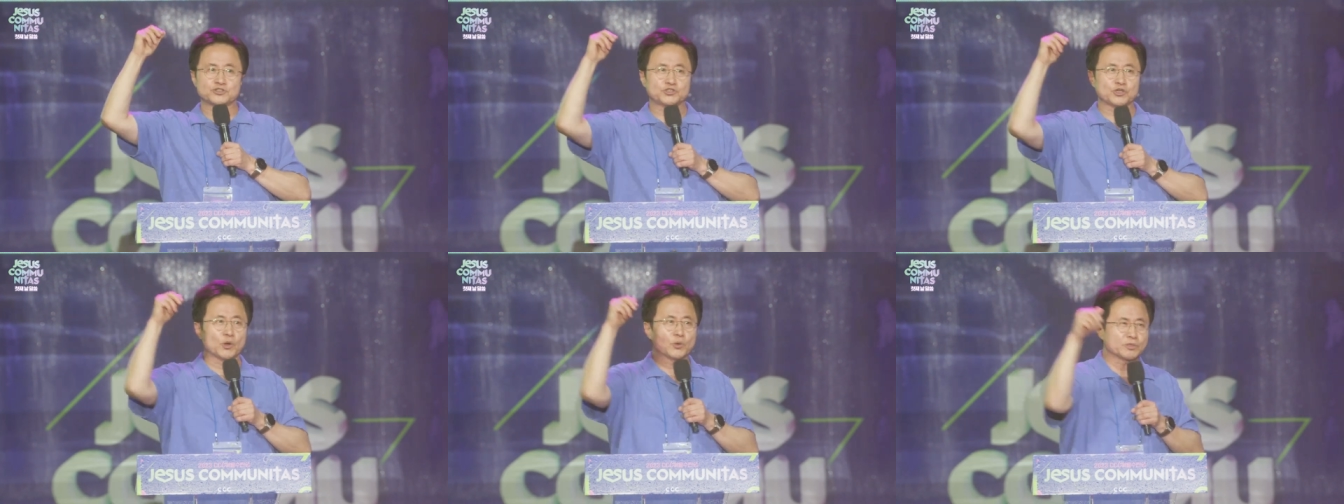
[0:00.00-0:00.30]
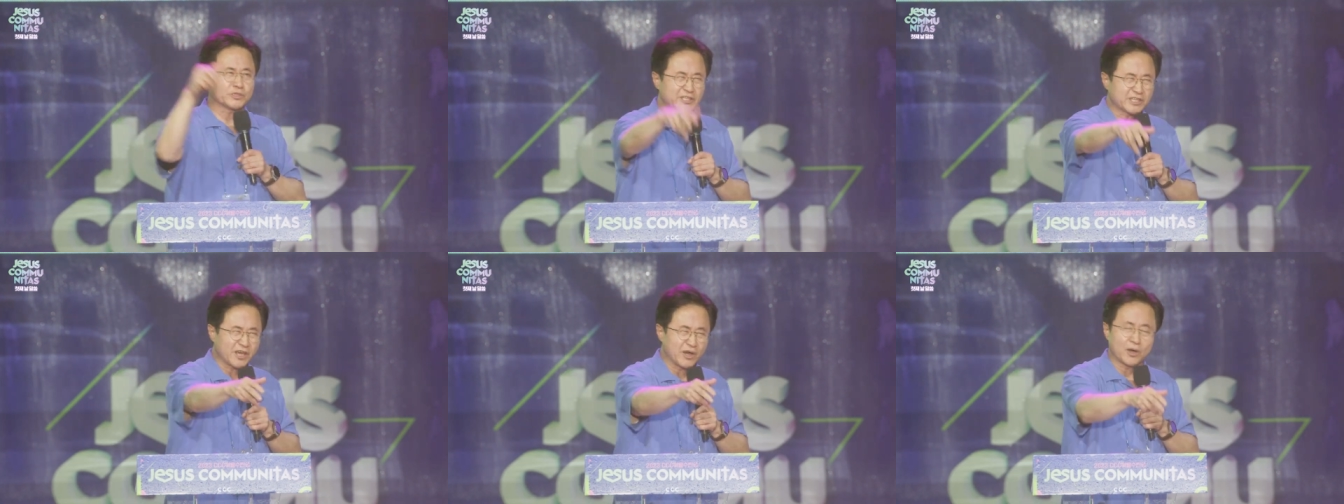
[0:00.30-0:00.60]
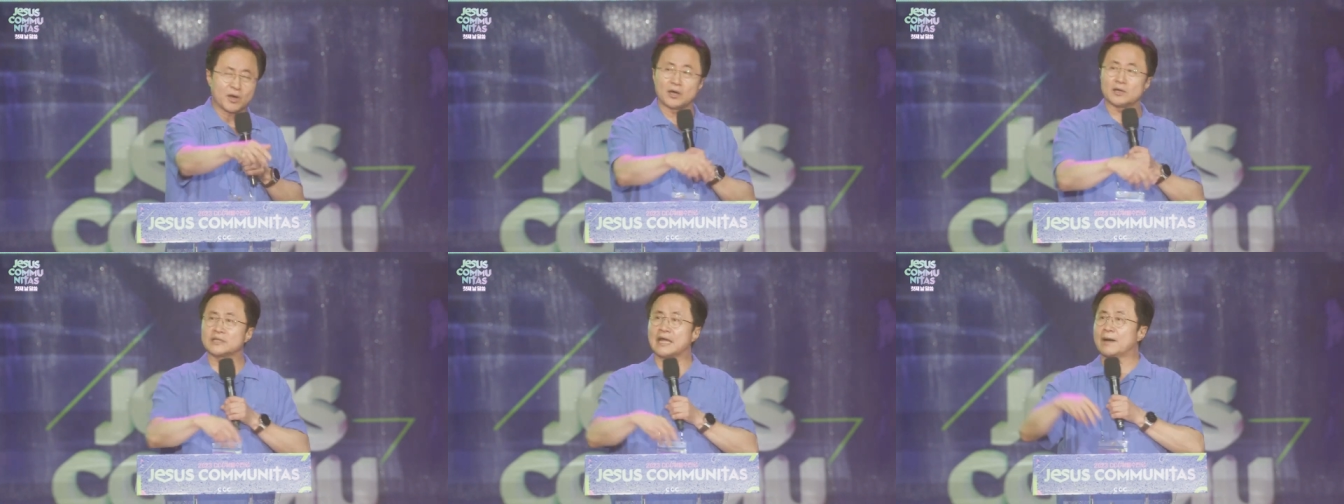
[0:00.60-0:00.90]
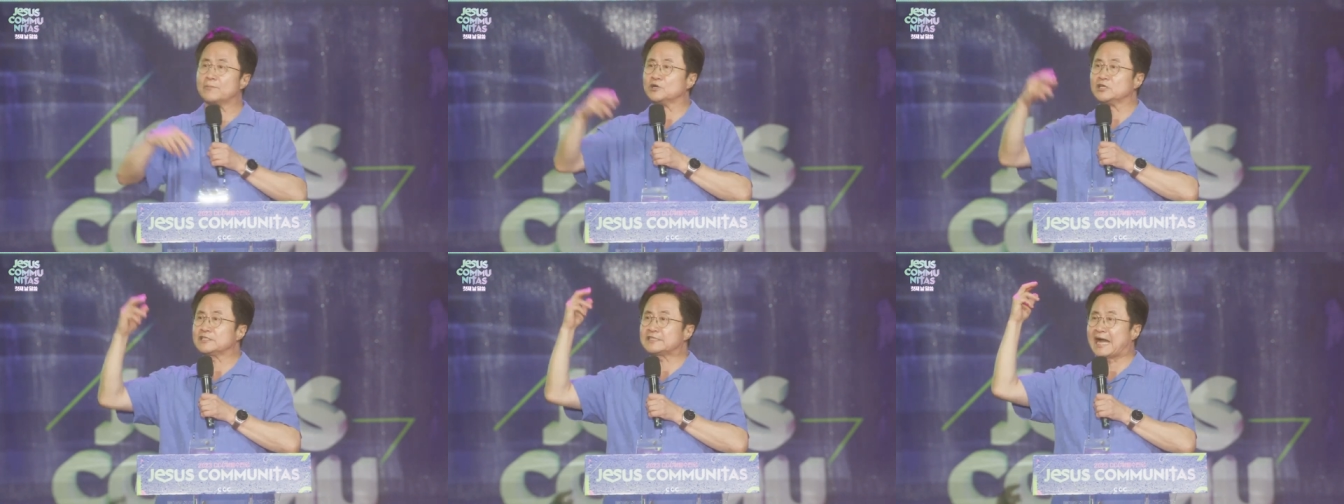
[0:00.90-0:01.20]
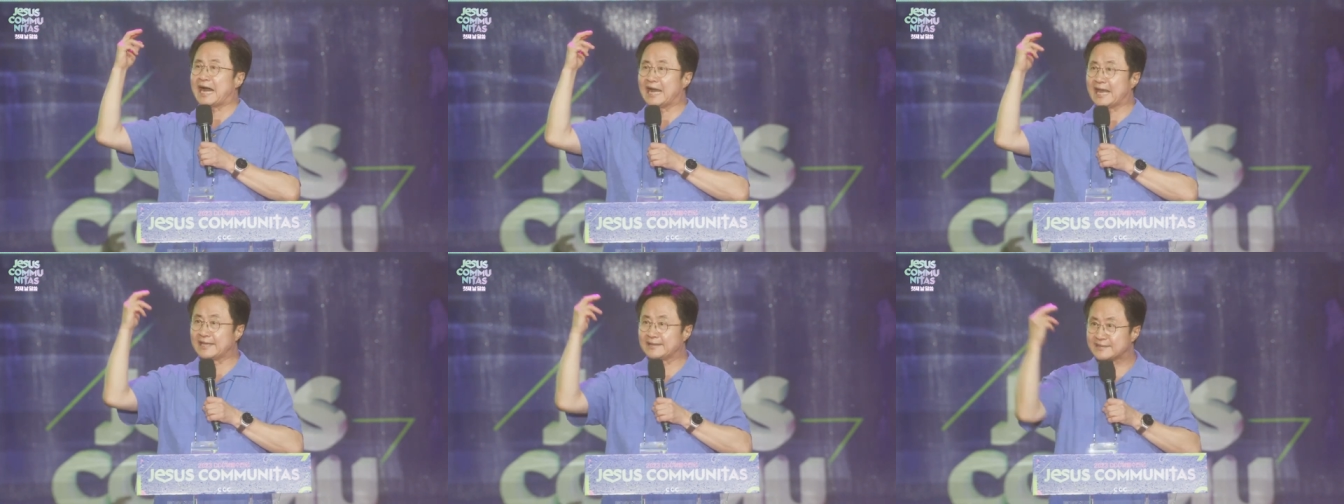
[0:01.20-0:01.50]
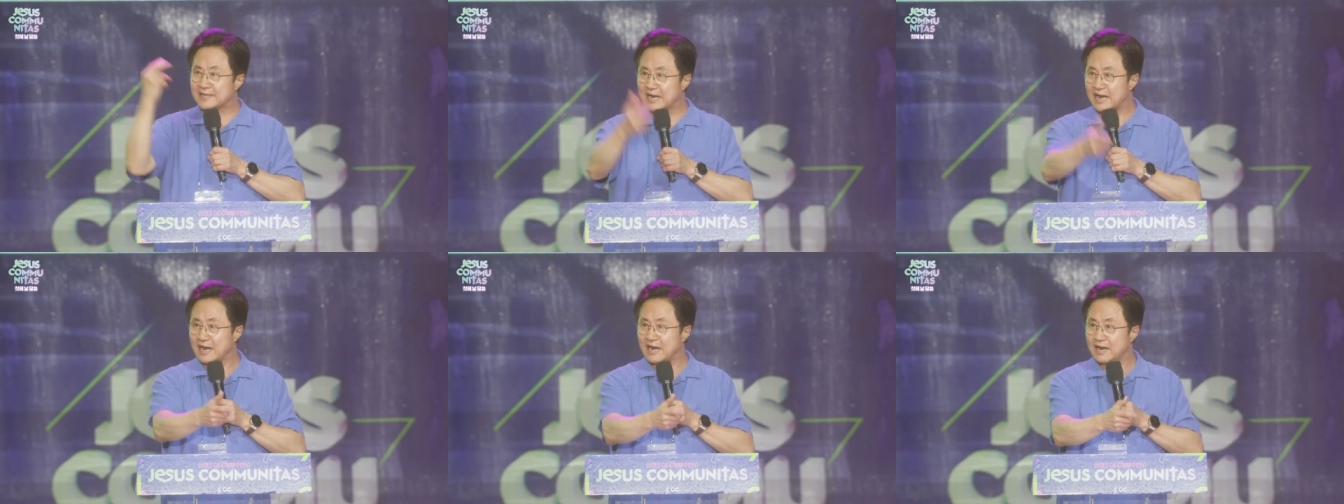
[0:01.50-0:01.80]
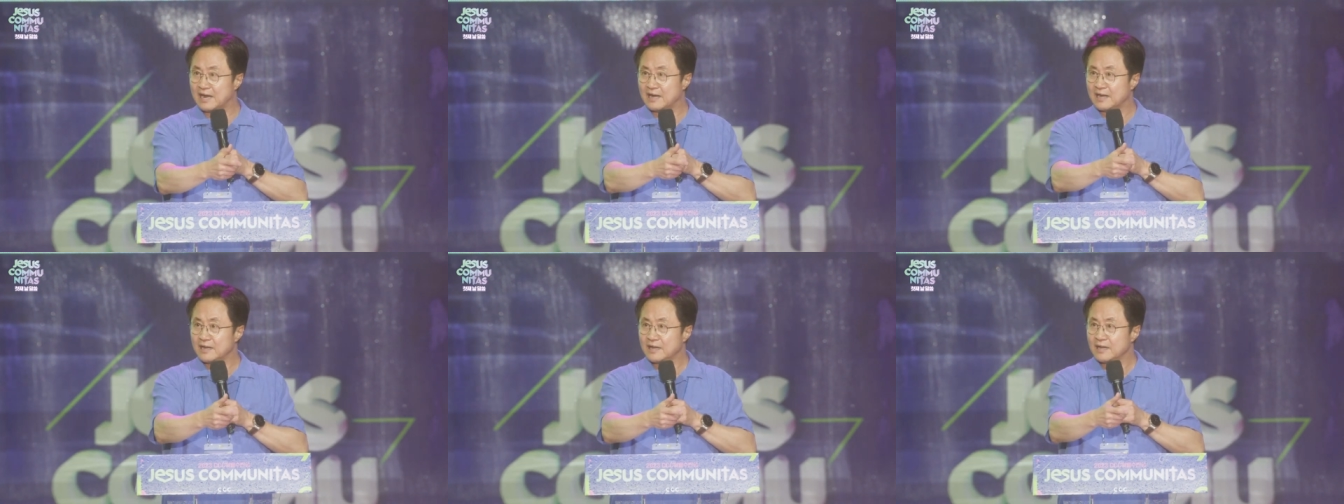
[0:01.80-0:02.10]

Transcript: 쫓겨남을 당했다.